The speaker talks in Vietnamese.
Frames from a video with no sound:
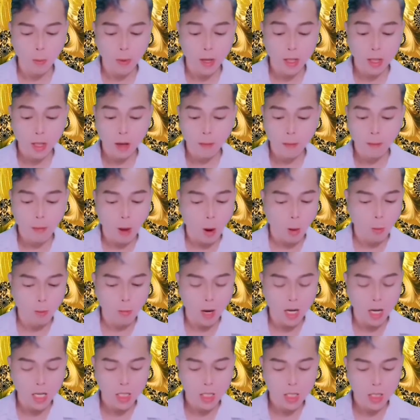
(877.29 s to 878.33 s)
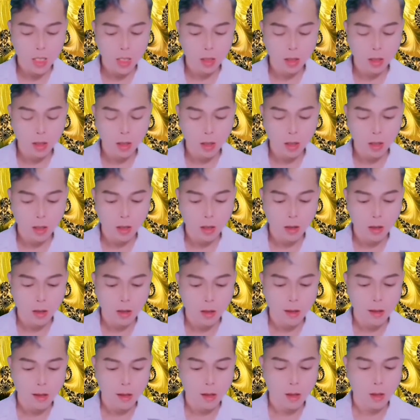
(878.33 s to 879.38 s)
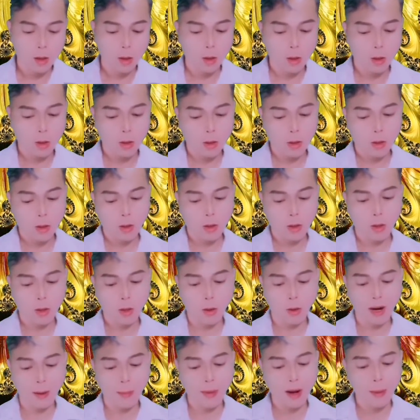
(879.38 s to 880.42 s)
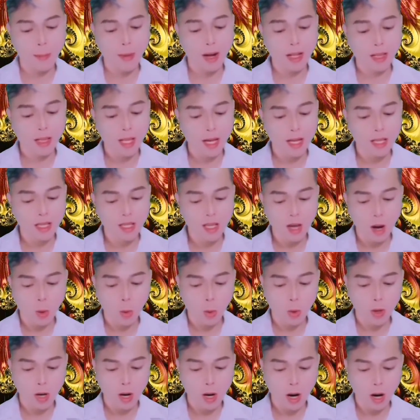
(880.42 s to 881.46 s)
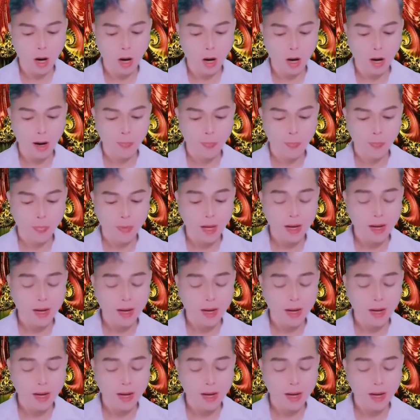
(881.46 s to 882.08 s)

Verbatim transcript: Ân Lang Qua xoa xoa tóc của Ôn Dương, không biết nên khóc hay là nên cười.